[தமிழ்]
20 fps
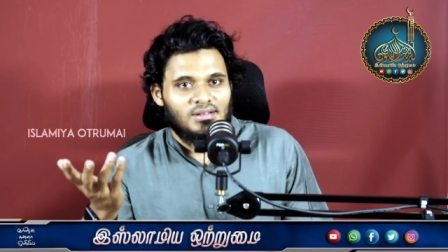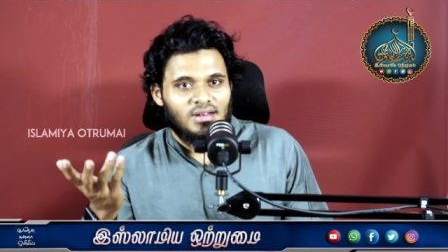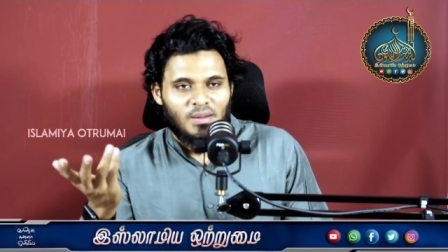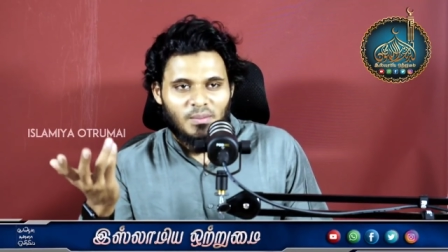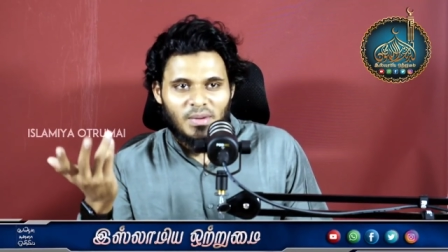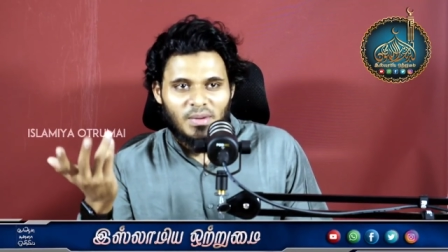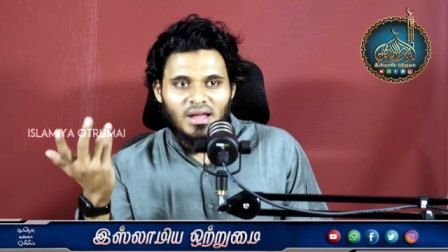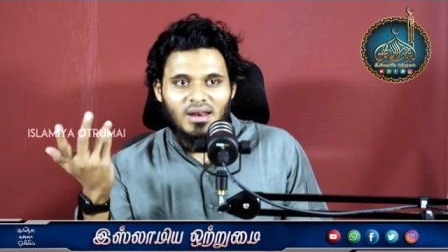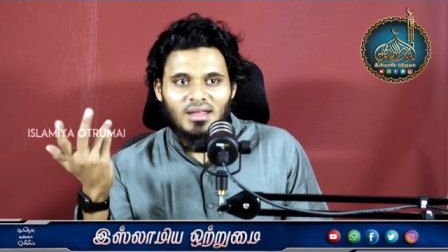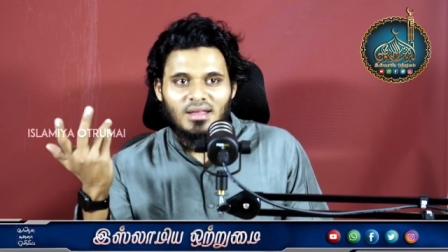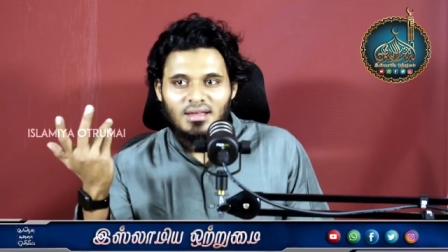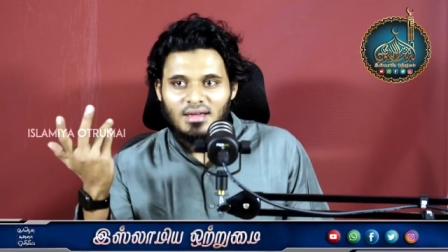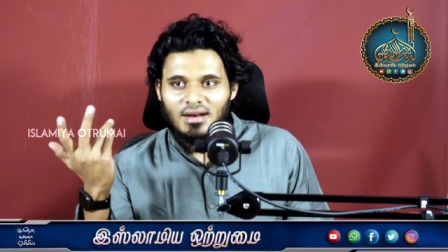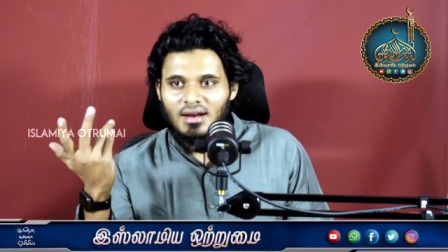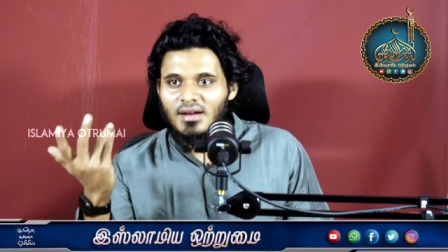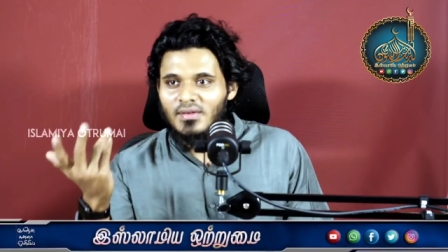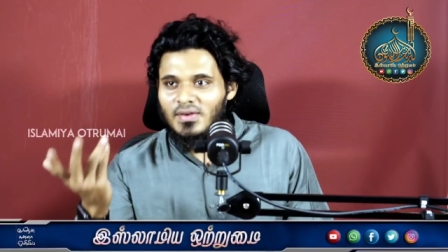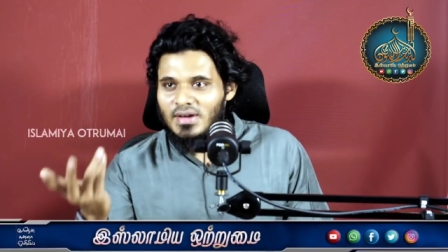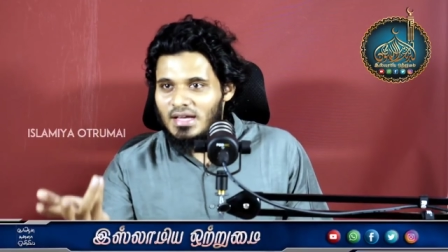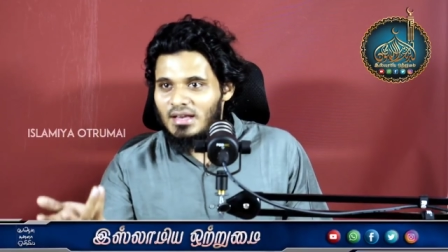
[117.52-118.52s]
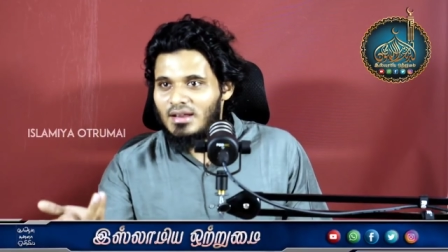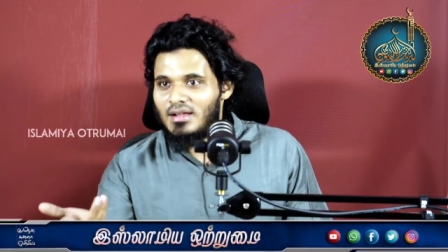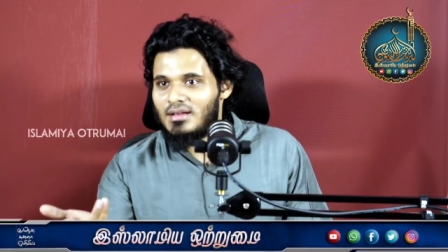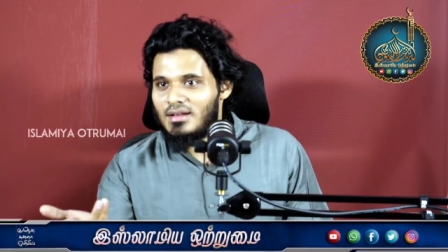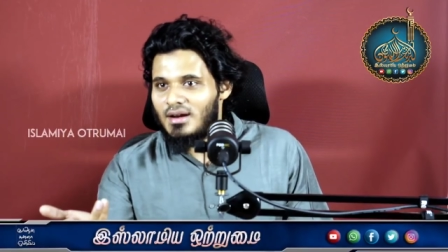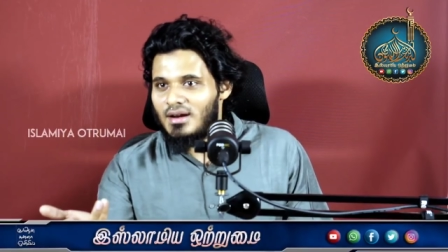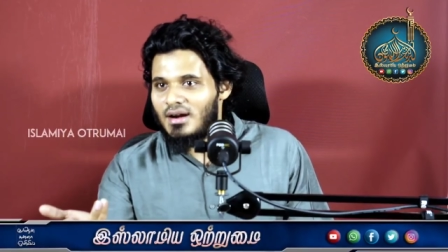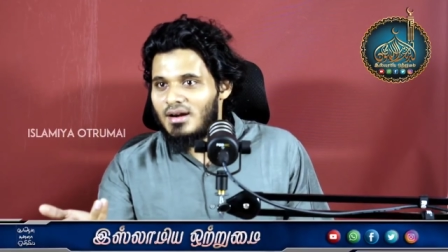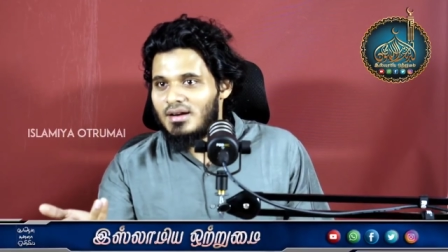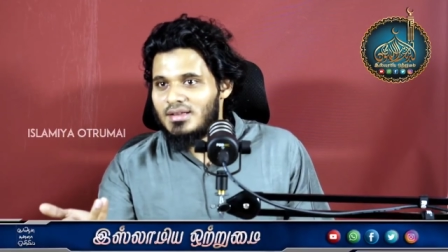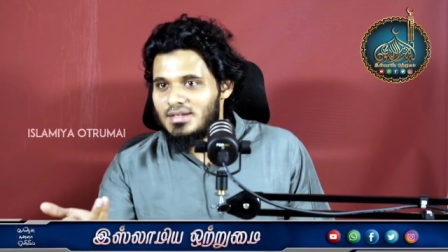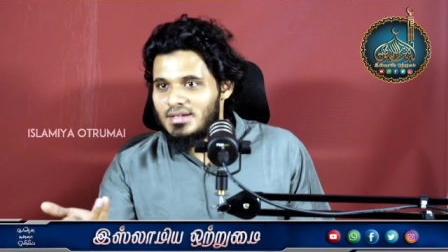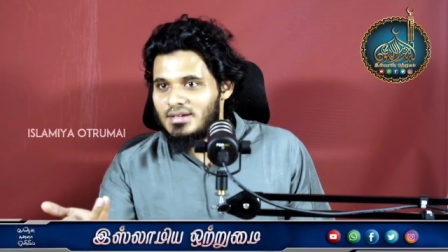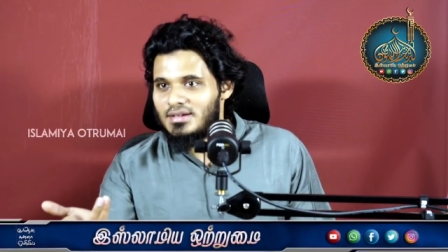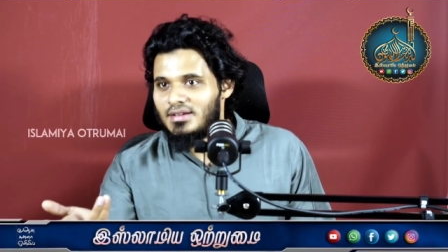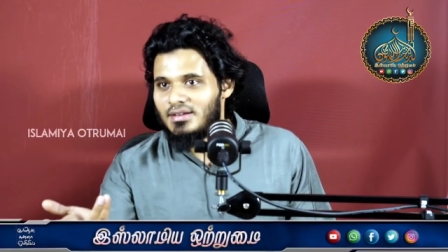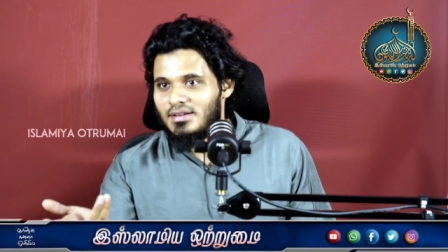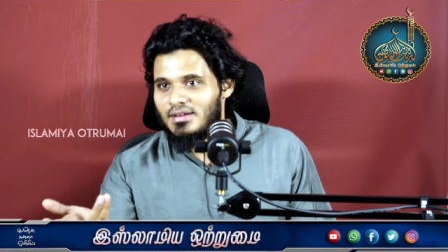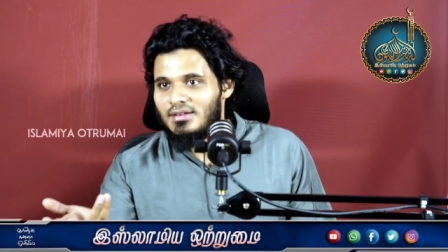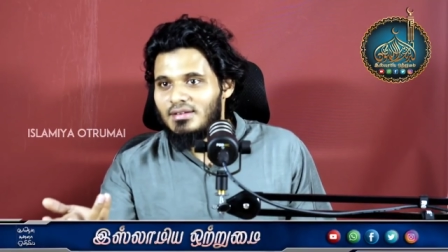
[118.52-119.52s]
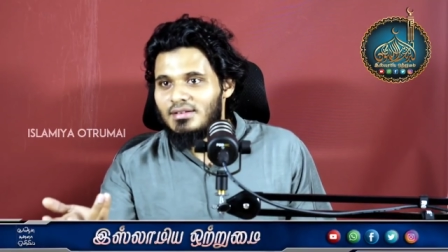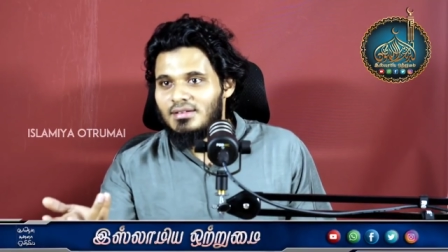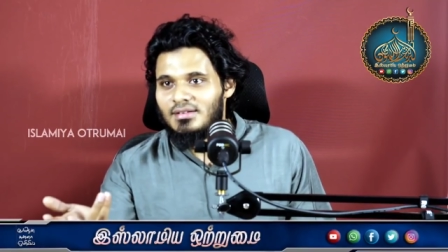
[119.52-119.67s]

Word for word: நான் மேலே இருக்கிறேன் அவன் கீழே இருக்கிறான்னு நினச்சிக்கிட்டீங்க